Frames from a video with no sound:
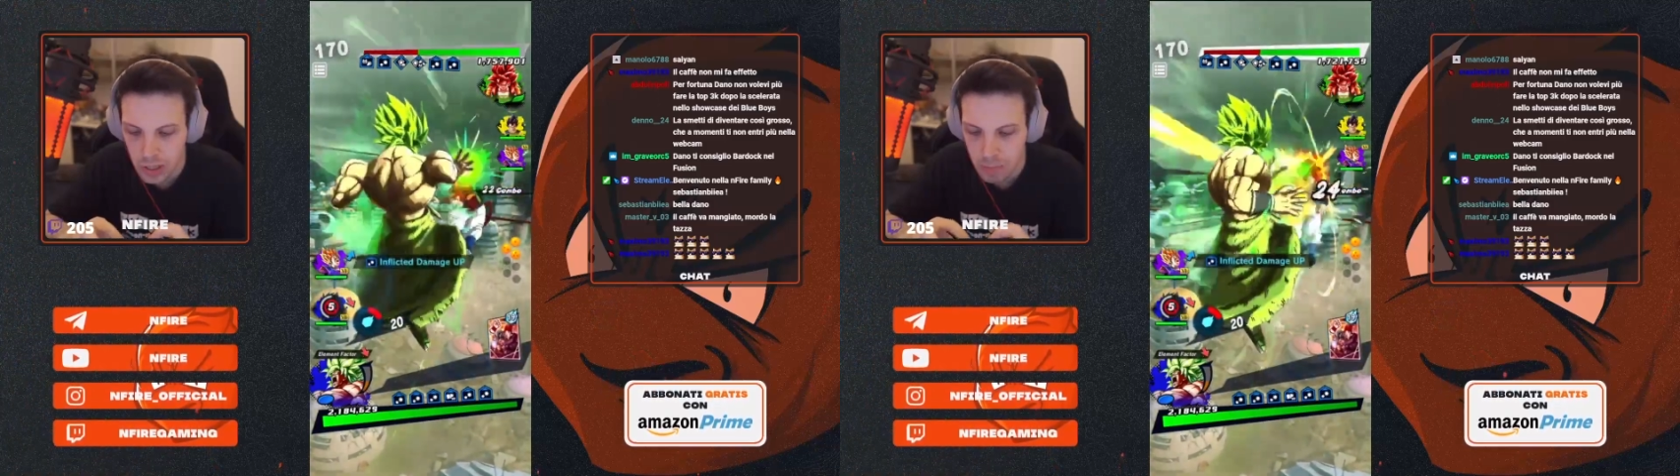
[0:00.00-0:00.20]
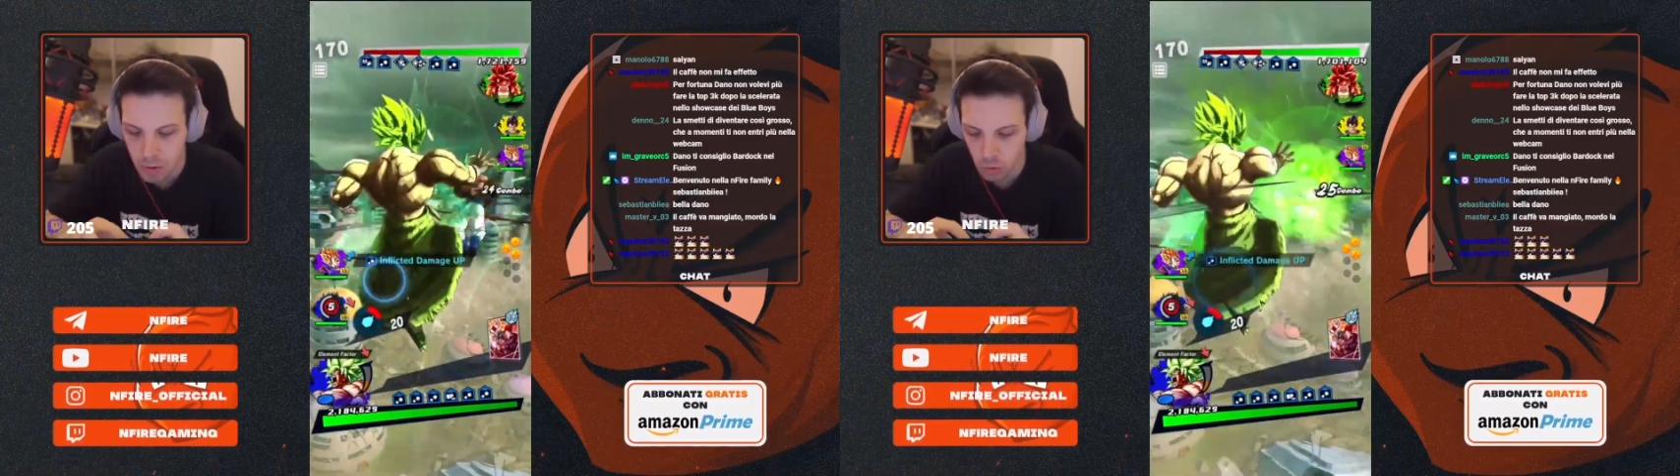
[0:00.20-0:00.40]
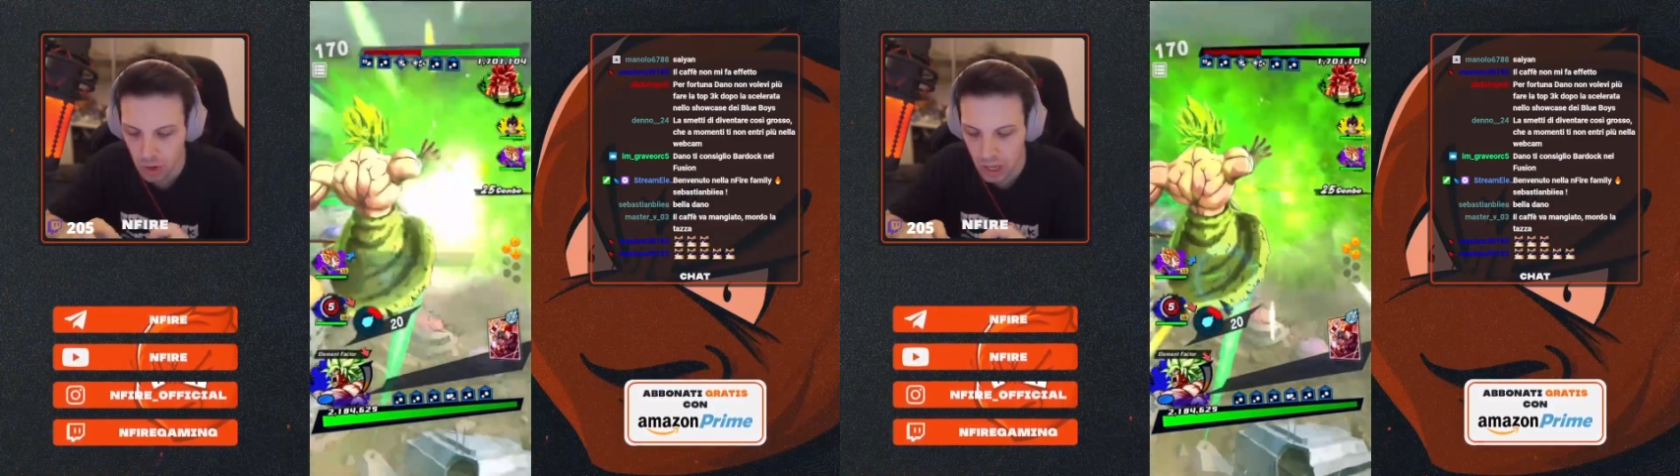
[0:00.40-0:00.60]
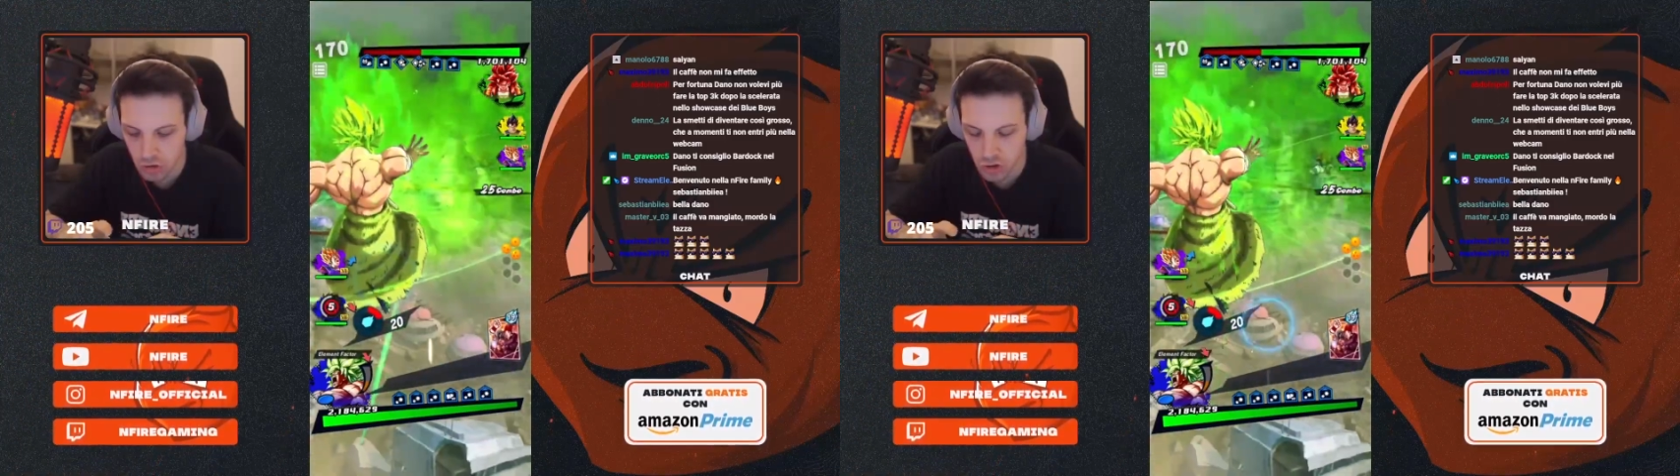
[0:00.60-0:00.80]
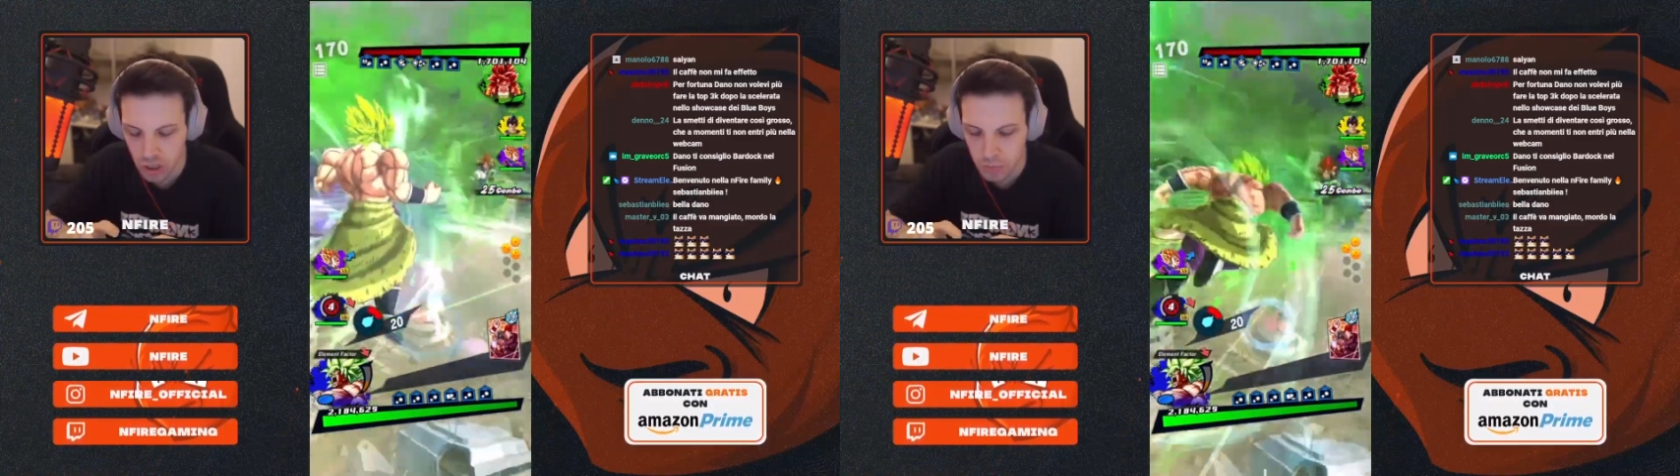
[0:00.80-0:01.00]
dei
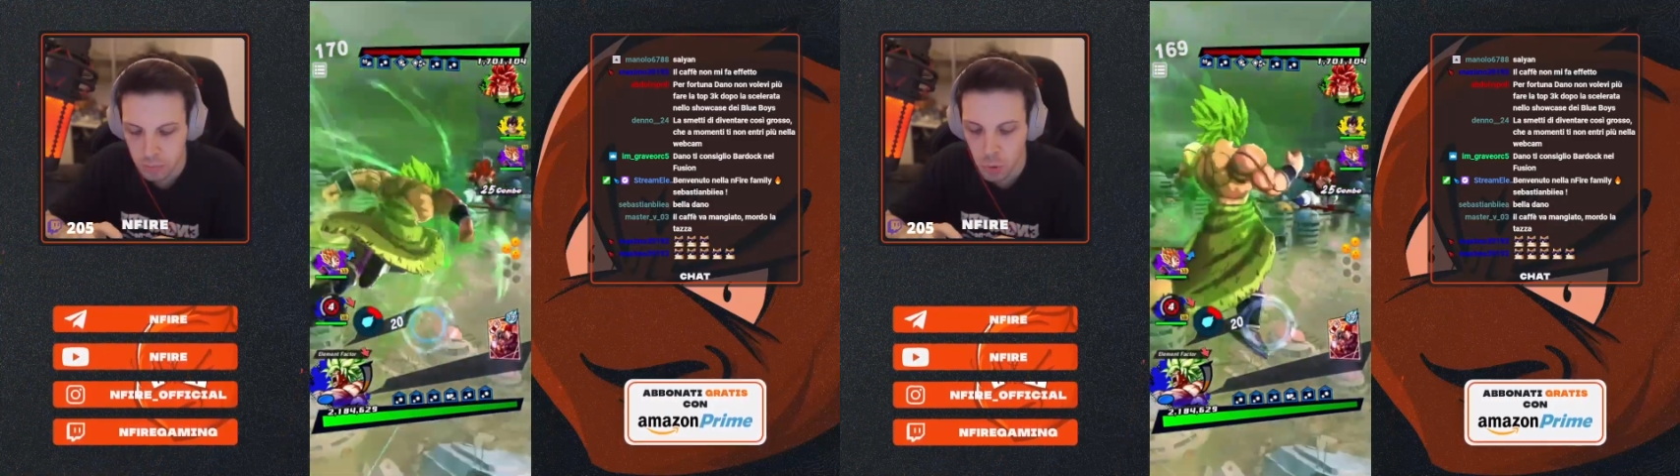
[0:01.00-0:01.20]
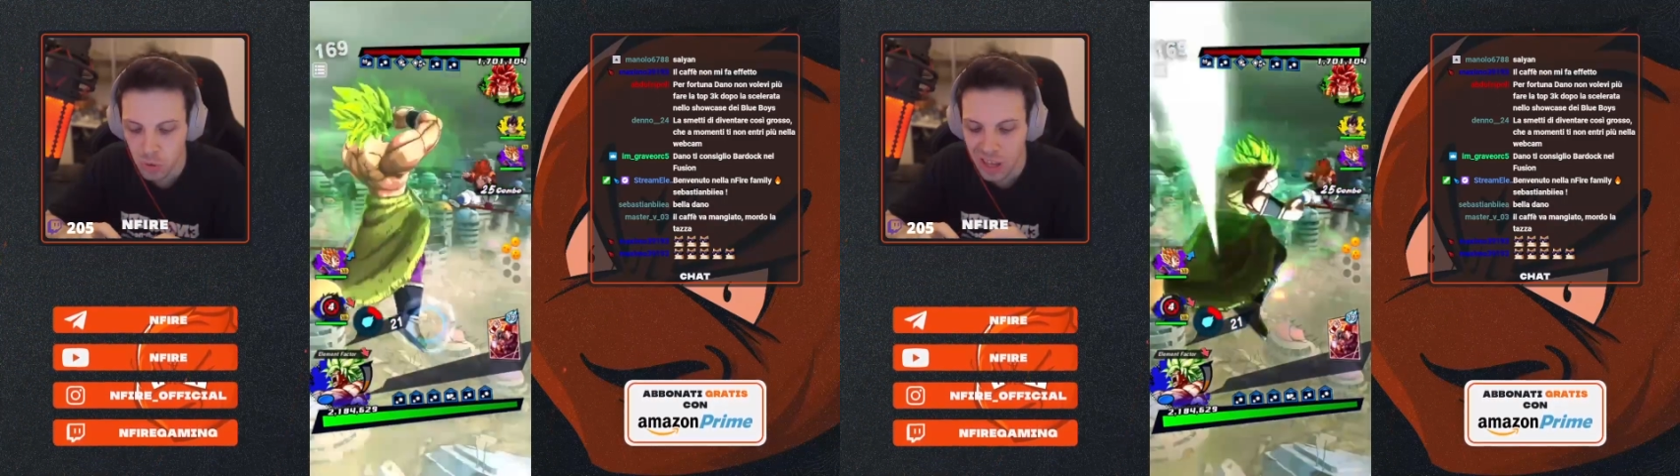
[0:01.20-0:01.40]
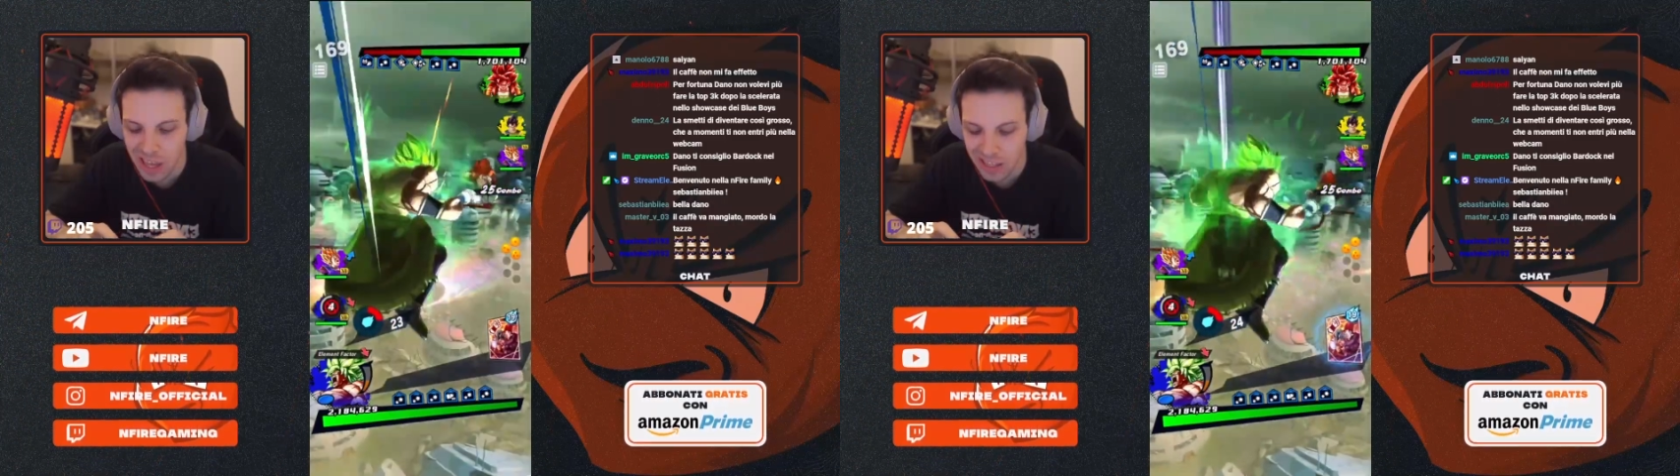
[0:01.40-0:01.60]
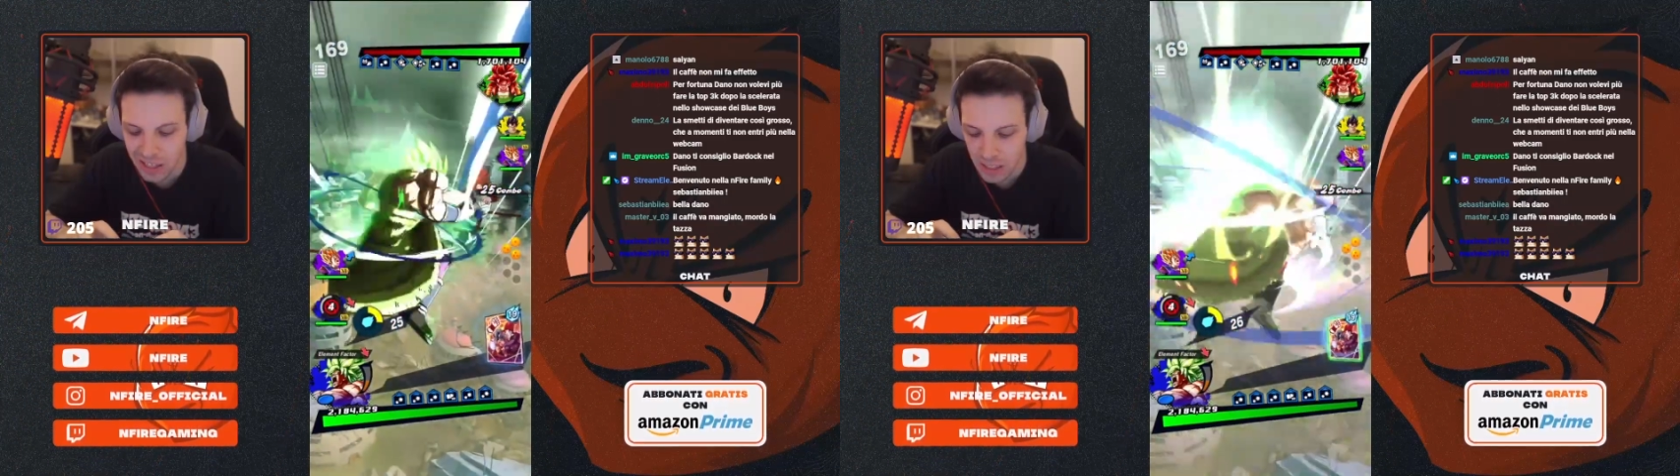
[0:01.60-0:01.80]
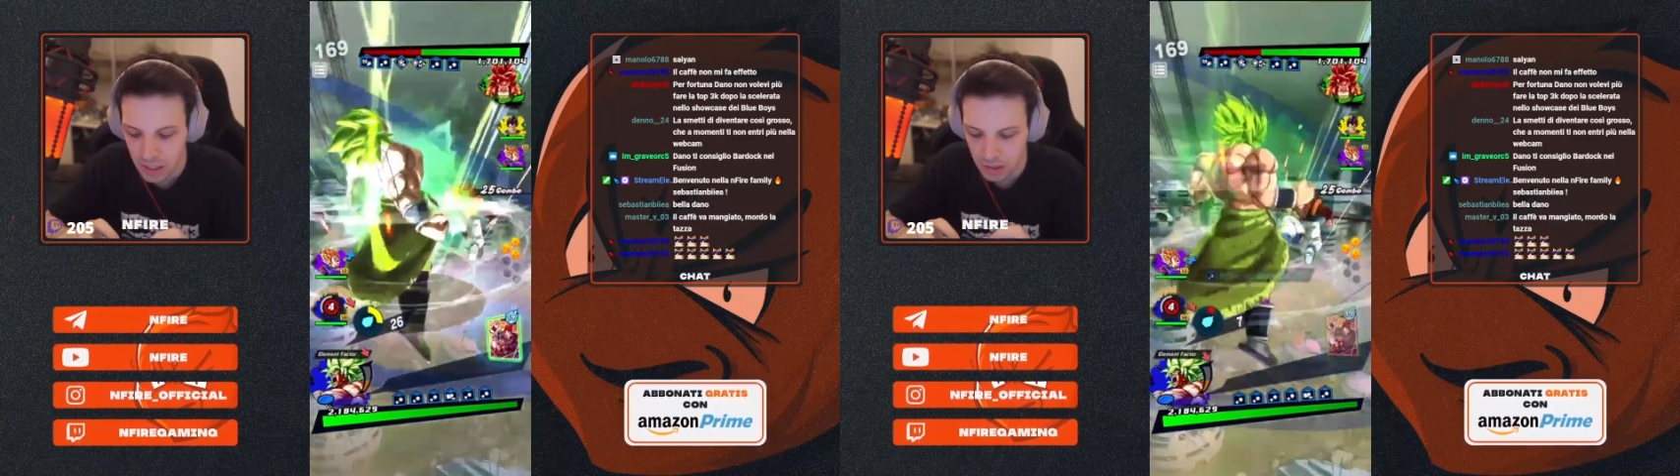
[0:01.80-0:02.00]
personaggi più
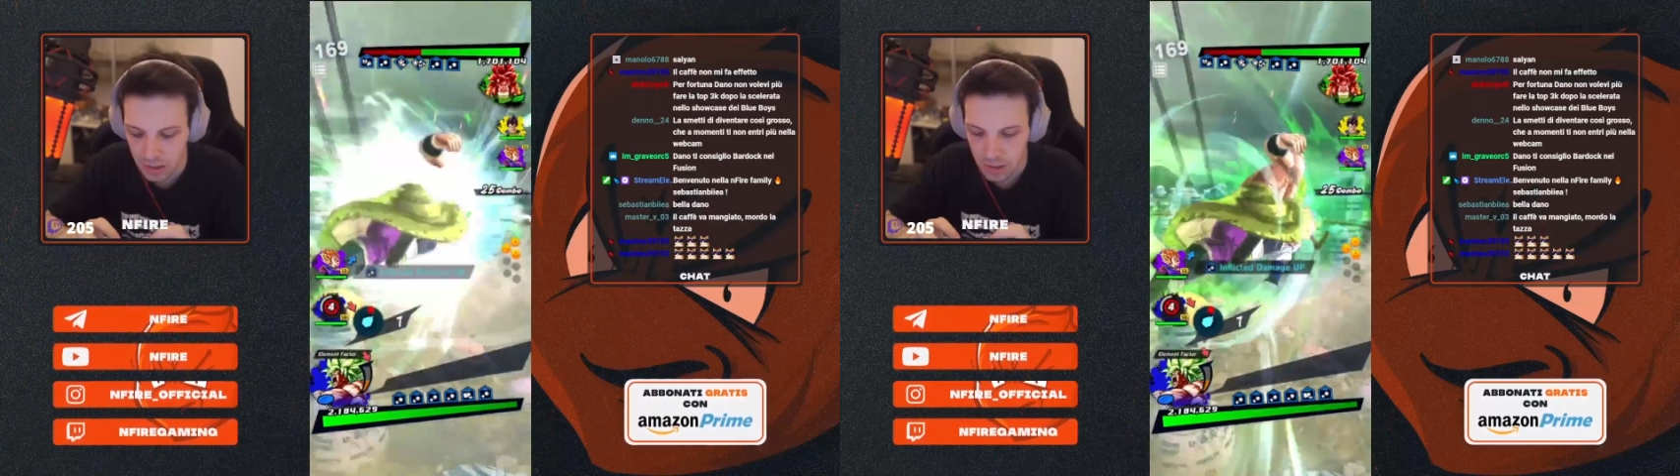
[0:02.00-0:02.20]
tanky,